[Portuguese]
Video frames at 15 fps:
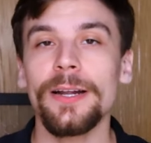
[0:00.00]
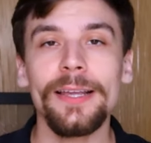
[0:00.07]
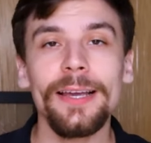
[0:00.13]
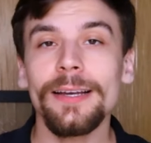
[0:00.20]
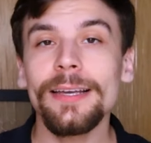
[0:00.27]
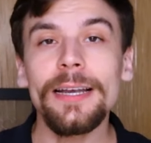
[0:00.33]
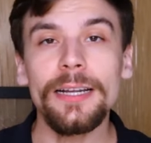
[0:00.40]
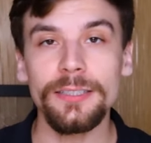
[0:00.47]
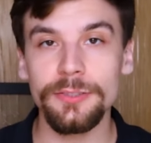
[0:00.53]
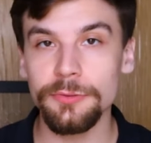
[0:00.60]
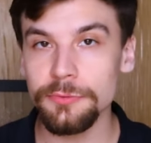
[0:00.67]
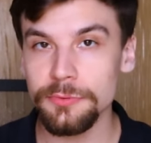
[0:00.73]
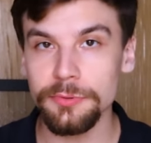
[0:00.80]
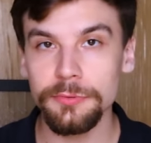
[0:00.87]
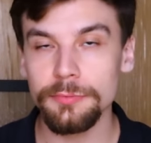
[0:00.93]
Para que aquele
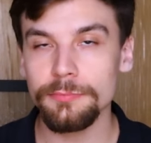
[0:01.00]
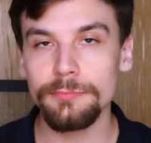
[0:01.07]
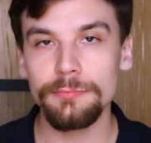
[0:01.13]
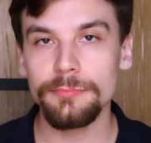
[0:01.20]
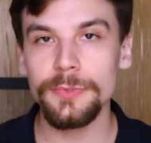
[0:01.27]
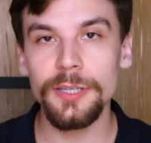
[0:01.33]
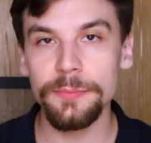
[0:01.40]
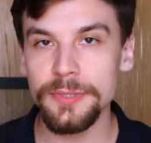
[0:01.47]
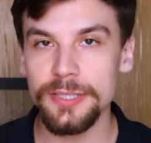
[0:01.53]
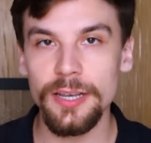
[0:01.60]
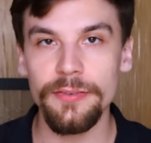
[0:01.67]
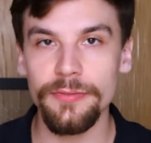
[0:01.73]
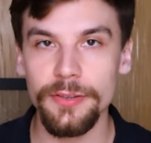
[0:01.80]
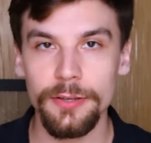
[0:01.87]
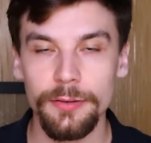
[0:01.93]
assunto ia me
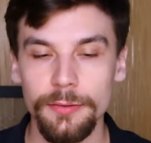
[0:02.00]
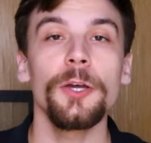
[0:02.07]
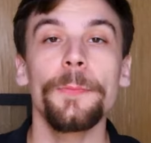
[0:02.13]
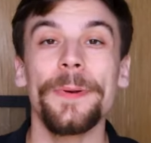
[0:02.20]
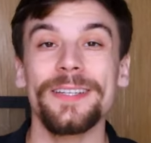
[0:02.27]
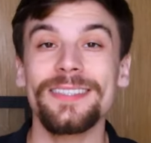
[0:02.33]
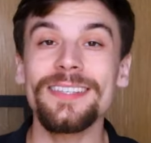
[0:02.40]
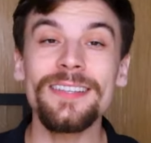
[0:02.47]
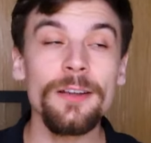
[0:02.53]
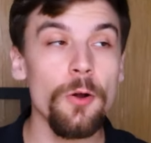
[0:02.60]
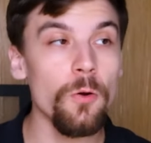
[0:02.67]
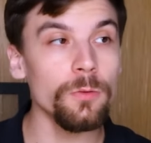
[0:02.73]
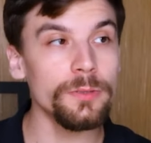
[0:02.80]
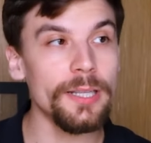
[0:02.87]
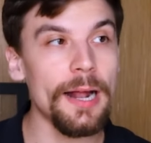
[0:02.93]
servir? Eu preciso
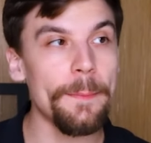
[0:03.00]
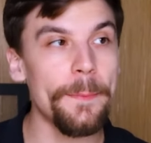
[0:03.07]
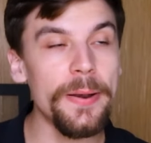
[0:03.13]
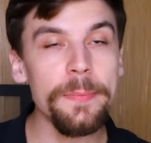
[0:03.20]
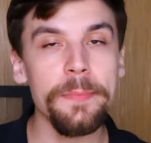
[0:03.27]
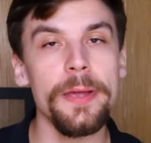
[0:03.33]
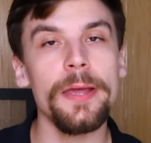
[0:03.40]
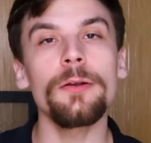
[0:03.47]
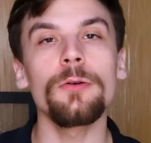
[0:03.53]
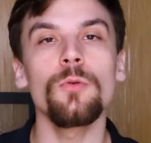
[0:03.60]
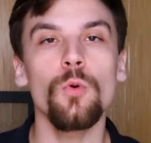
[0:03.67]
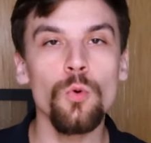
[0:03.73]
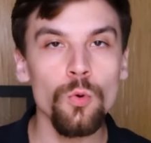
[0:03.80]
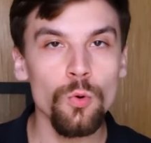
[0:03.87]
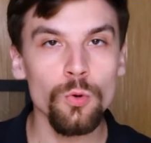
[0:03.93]
encontrar primeiro
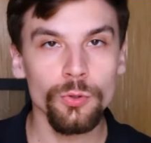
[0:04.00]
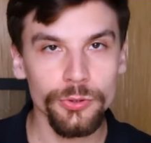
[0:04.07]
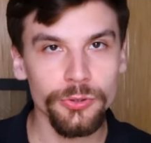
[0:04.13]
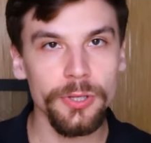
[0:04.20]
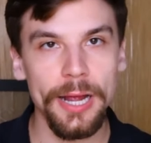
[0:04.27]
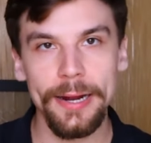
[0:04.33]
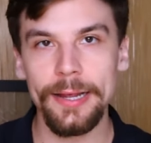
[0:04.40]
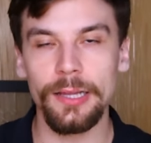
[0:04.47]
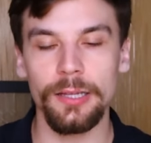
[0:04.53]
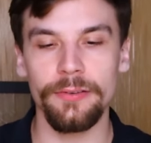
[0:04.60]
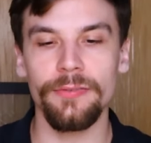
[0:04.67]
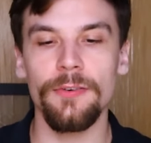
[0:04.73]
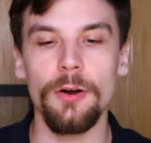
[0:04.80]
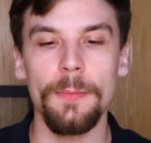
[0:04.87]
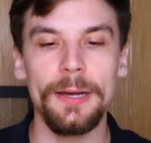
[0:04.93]
o uso daquela
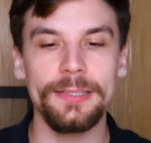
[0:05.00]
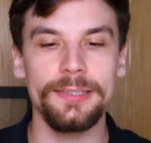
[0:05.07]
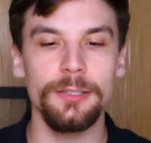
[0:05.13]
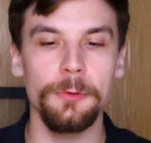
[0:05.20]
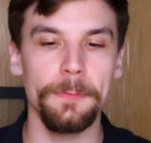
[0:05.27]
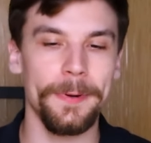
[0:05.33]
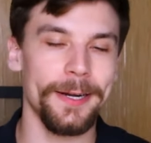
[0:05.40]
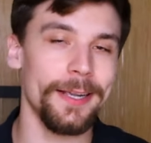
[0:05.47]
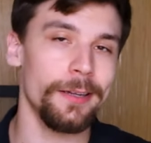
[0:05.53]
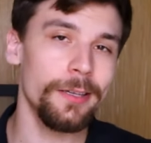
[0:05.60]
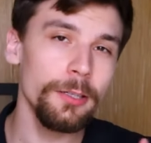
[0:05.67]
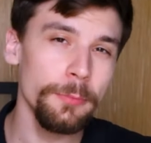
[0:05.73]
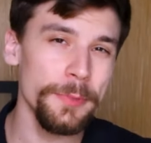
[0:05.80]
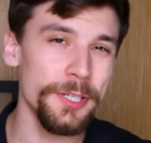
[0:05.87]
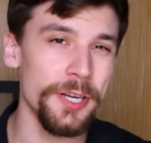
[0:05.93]
informação para que
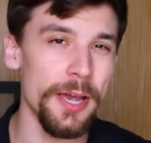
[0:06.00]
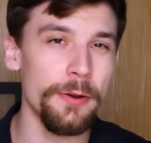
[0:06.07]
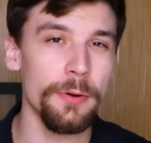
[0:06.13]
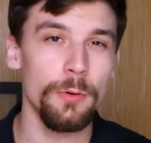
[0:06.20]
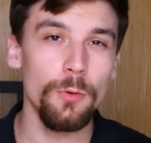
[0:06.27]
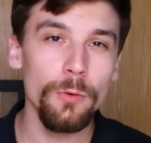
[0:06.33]
aquilo me gere uma